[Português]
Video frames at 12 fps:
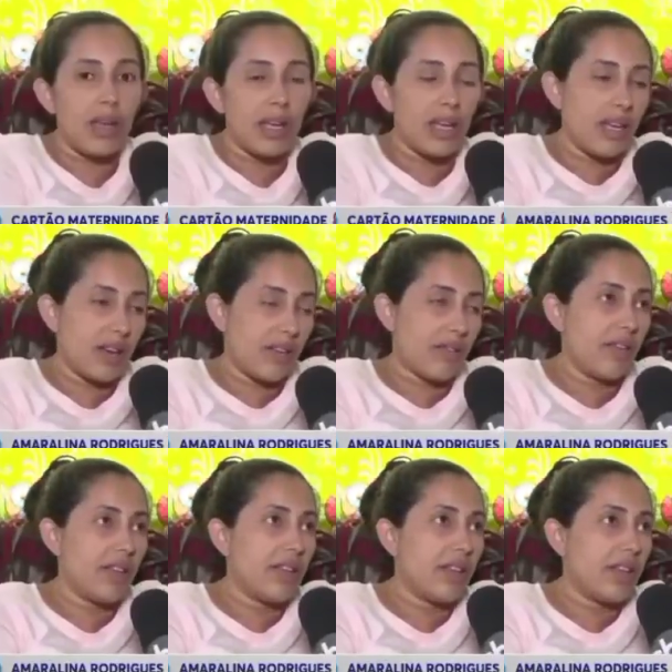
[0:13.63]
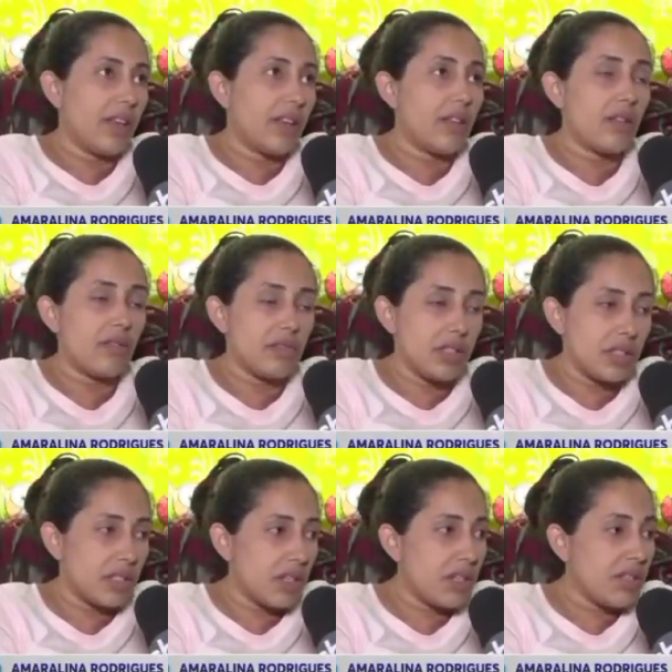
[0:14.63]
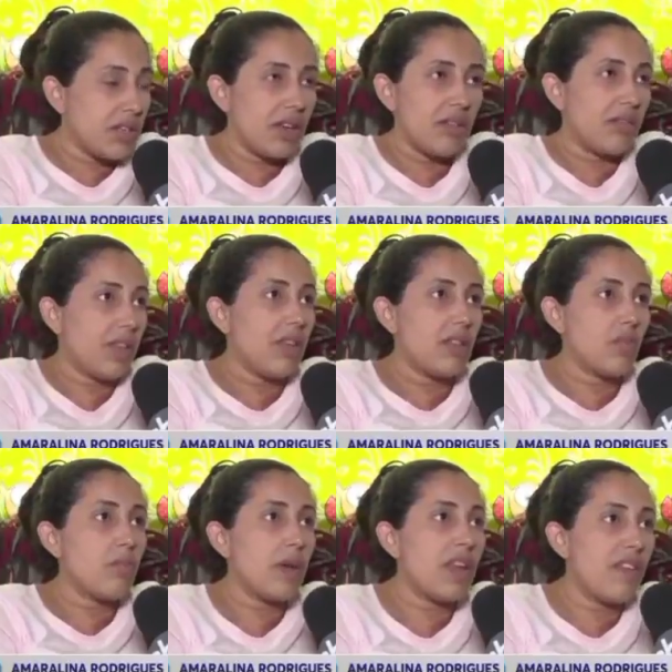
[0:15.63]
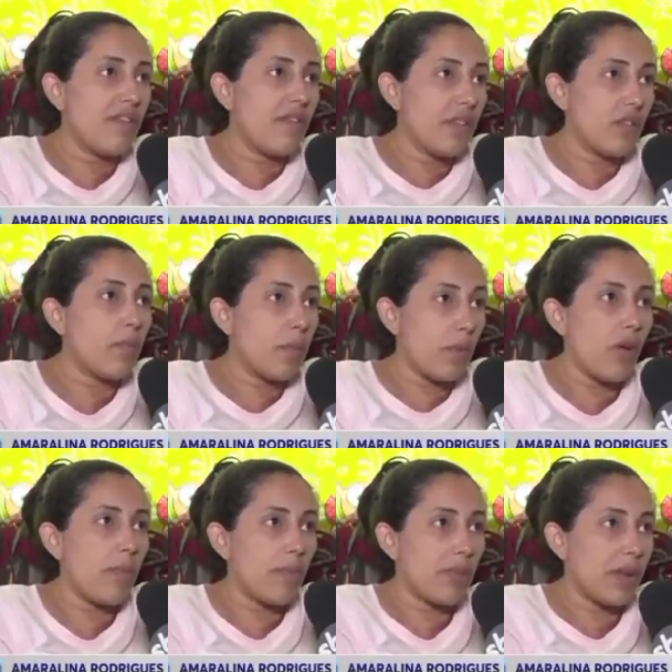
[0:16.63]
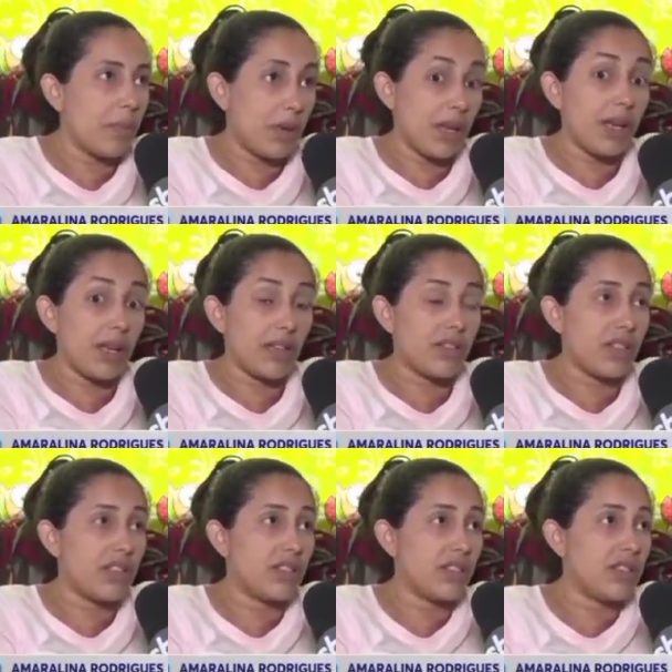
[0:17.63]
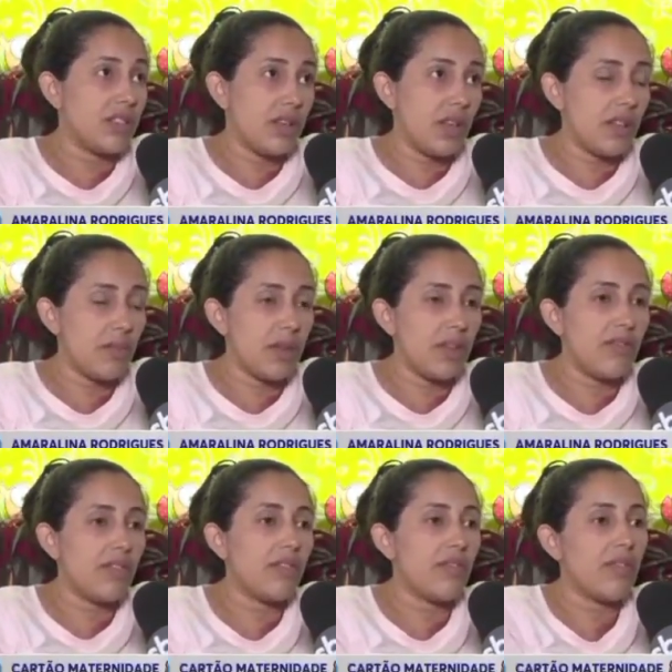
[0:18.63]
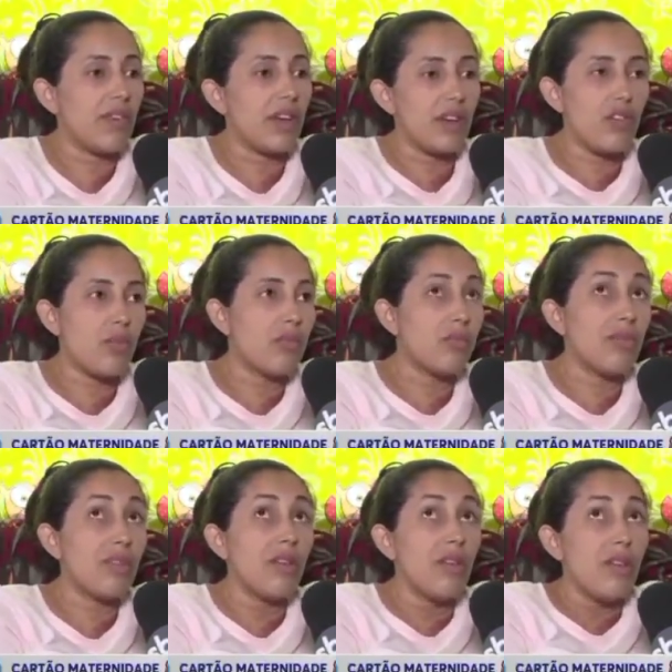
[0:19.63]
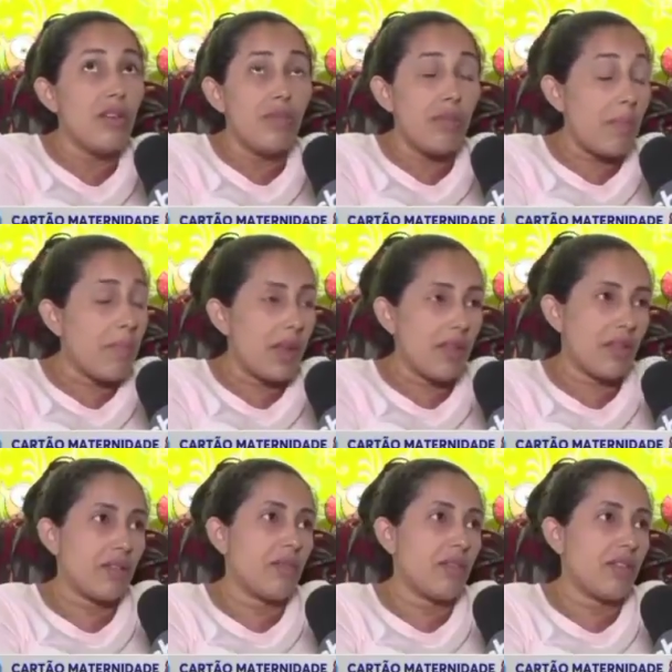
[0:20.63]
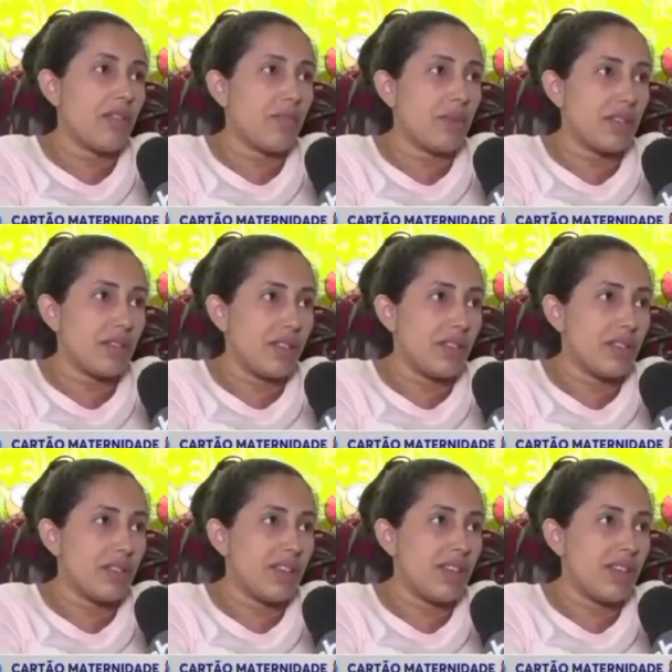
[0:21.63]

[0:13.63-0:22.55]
mulheres que engravidam, né, que são gestantes, elas não têm assim, um benefício próprio né, para aquela gestante. E esse benefício veio como um, uma benção do céu para gente,